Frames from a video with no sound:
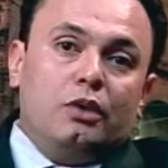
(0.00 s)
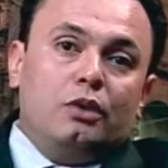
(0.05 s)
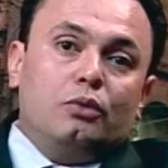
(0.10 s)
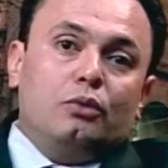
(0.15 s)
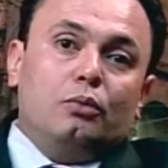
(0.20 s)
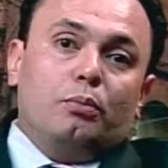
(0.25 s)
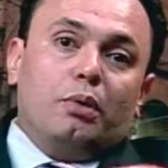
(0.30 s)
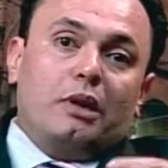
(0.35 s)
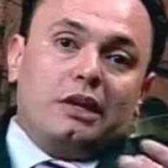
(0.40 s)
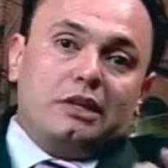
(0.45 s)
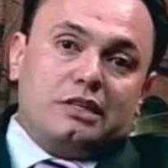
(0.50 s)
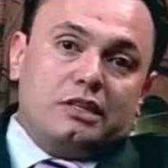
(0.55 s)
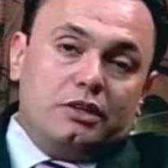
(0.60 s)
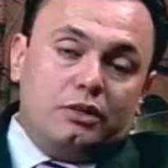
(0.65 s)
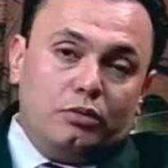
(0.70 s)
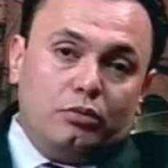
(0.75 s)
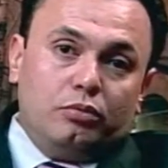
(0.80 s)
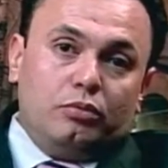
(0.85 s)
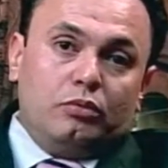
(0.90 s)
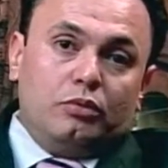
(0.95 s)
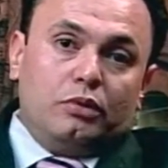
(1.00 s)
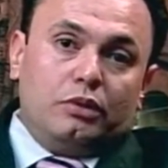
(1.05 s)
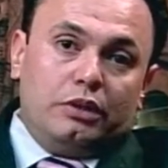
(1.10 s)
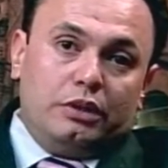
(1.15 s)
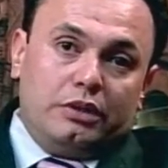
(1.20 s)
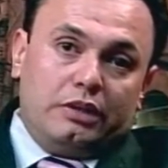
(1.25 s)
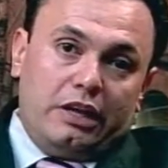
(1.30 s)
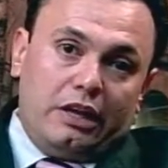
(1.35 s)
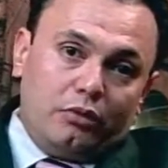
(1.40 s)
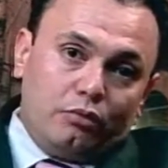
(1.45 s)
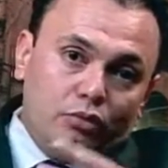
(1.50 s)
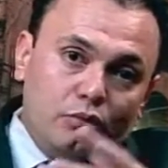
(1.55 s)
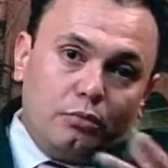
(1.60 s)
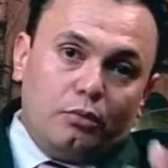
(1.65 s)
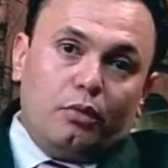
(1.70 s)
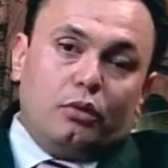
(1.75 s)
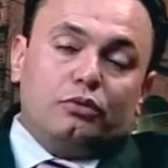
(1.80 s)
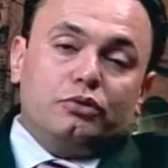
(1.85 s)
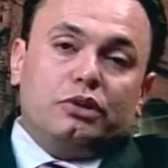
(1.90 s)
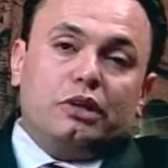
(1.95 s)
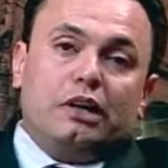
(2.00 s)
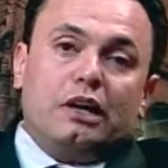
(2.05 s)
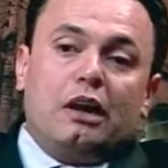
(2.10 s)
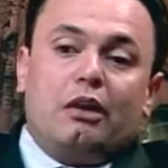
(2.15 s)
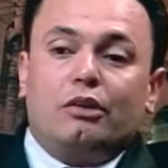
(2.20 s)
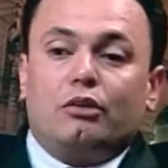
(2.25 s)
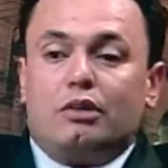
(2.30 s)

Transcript: no Brasil inteiro, de um modo geral.